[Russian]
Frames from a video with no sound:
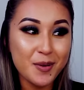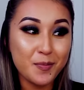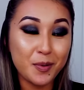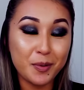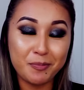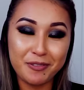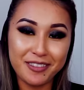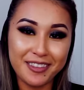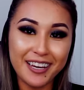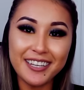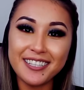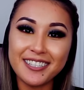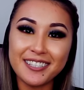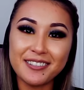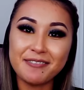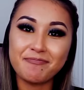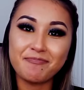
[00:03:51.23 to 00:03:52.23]

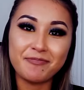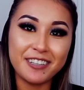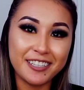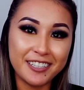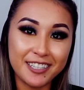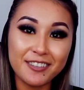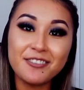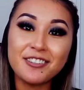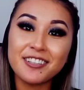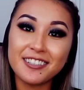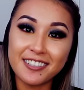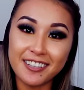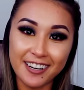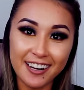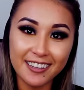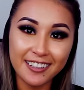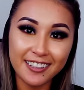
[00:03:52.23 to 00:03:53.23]
попытайся идти в
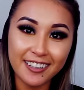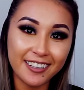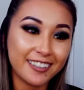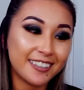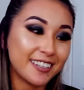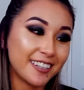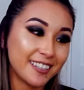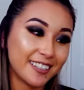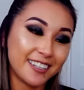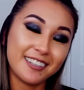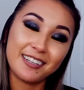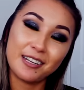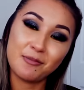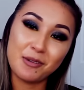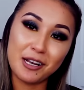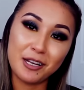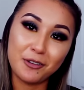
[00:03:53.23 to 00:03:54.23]
рестораны и заказать
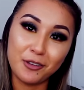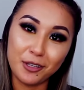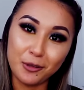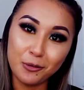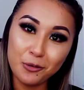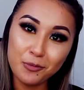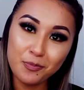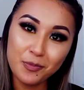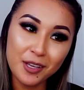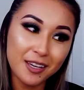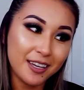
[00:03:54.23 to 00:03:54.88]
нормальную еду,